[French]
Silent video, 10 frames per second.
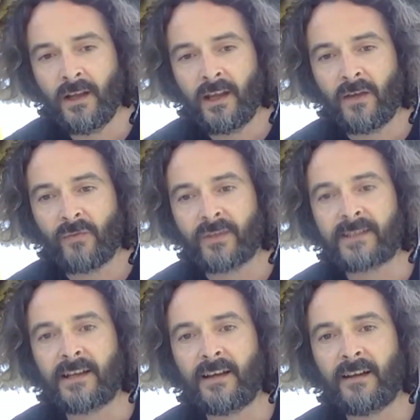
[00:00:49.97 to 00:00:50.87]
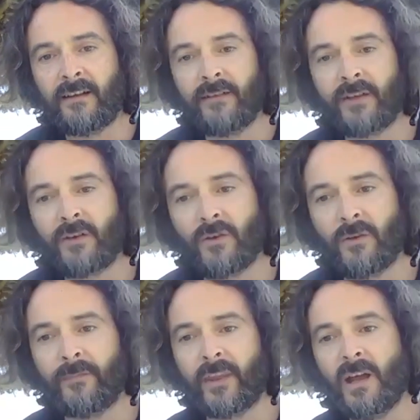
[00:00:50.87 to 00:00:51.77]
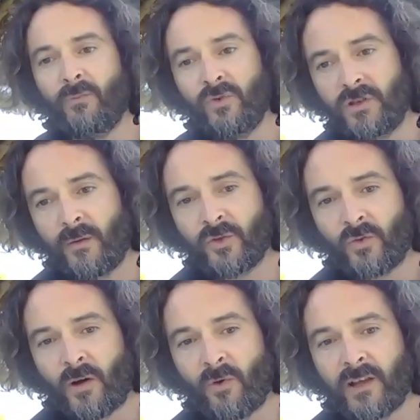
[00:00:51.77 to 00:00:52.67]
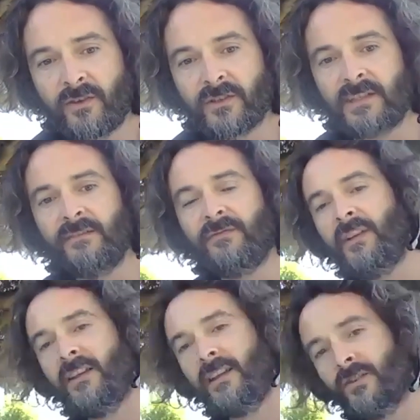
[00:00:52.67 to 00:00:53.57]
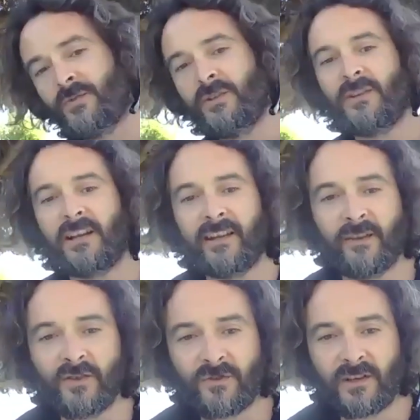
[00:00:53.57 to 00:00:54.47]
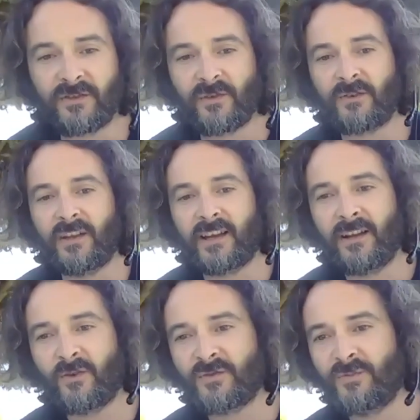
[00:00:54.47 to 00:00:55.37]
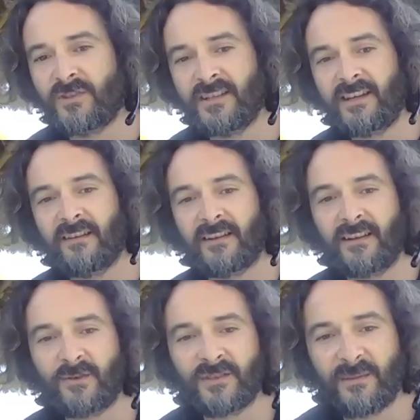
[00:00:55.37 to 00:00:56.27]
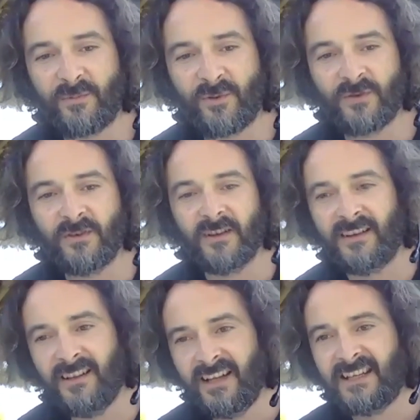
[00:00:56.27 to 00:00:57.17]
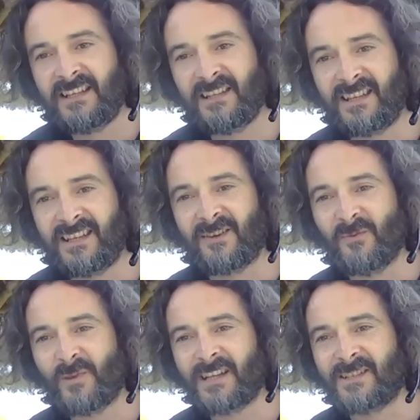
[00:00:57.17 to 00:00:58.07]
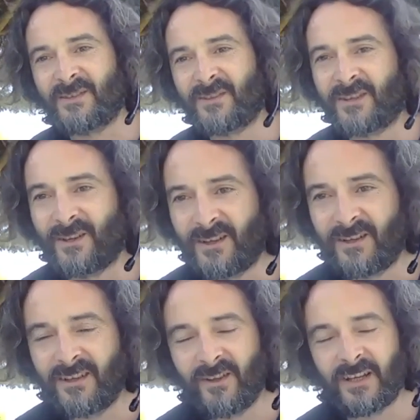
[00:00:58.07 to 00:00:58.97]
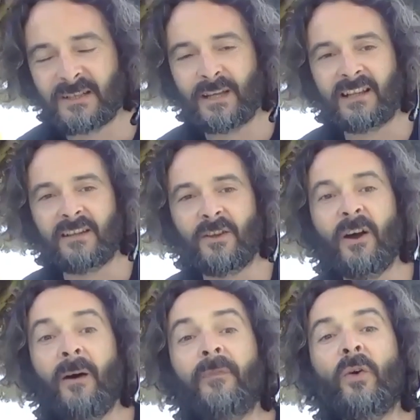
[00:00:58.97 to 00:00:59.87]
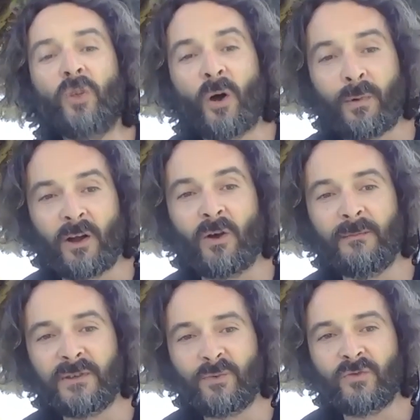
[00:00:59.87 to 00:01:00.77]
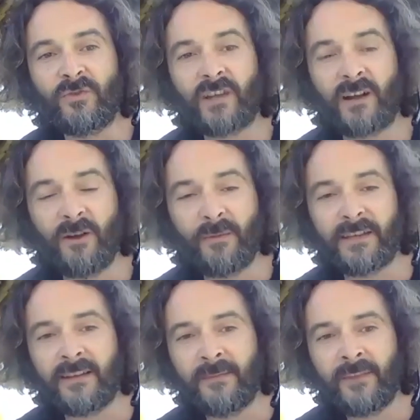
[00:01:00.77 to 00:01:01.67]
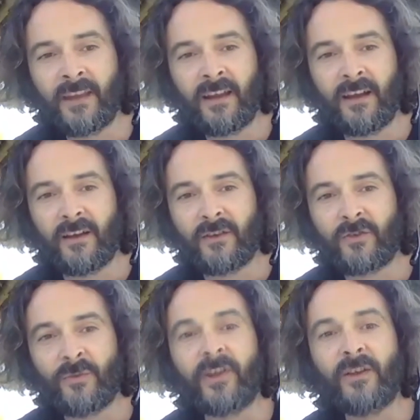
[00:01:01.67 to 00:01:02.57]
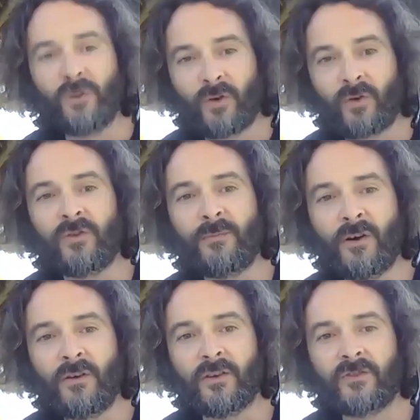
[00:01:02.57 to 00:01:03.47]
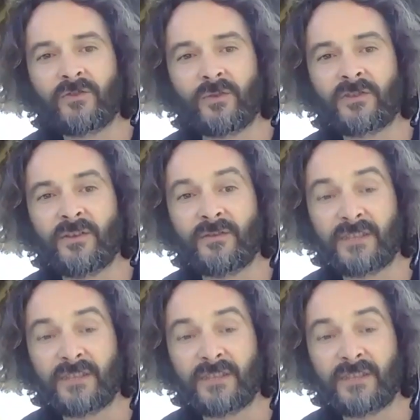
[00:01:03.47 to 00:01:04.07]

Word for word: et on fait ça avec euh, un bootcamp de trois mois intensif, et ensuite une alternance. Donc là, je vois qu'on a quelques Spoutnik, quelques Apollo qui, qui représentent dans les spectateurs. On en reparlera un petit peu tout à l'heure, mais... Euh, ce modèle de recrutement euh, sur soft